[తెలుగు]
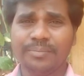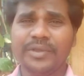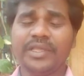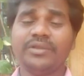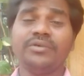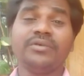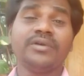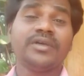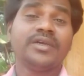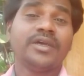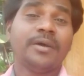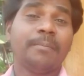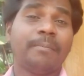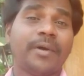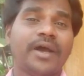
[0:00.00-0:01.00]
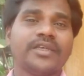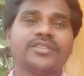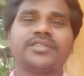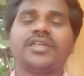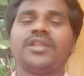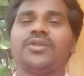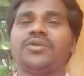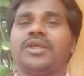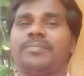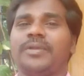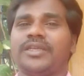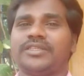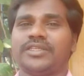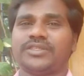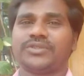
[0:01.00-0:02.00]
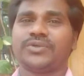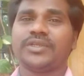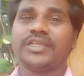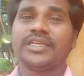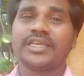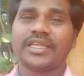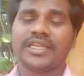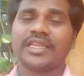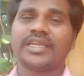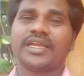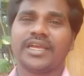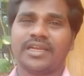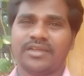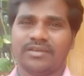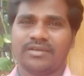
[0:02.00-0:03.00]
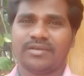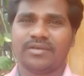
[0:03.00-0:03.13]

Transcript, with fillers: మీరు పర్సనల్ లోన్ అప్లై చేసుకొని ఈ క్రెడిట్ కార్డ్